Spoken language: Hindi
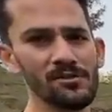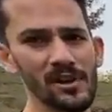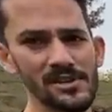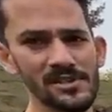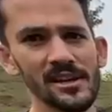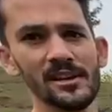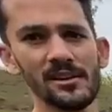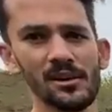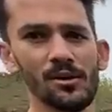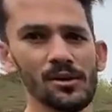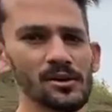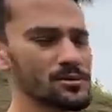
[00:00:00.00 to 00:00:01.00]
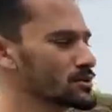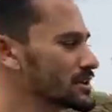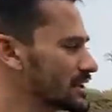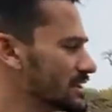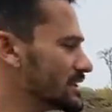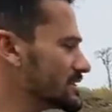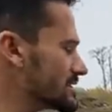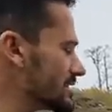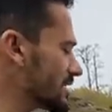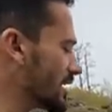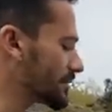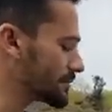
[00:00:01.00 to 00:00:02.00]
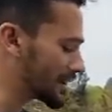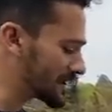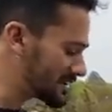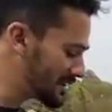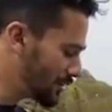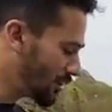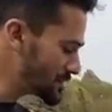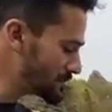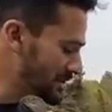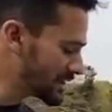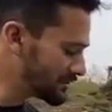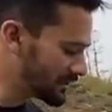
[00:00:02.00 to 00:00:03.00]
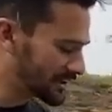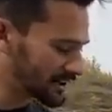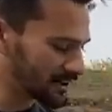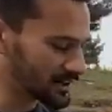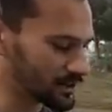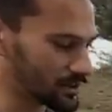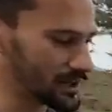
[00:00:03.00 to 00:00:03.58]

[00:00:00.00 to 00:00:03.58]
फ्लैश लाइट लगाओगे तो ये इजी काम है हम्म। और इसमें ये फिल्टर लगा हुआ